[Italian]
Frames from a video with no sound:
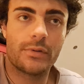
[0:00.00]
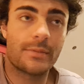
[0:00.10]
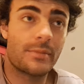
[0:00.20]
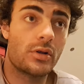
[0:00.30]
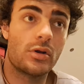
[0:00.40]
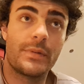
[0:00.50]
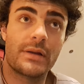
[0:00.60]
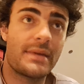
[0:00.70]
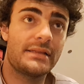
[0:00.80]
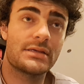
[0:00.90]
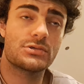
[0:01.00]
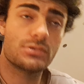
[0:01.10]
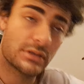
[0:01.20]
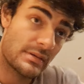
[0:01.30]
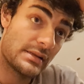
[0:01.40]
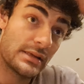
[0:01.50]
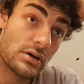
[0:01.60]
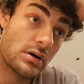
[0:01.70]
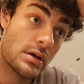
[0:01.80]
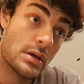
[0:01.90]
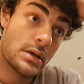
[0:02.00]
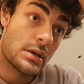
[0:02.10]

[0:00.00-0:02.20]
non lo permette assolutamente no.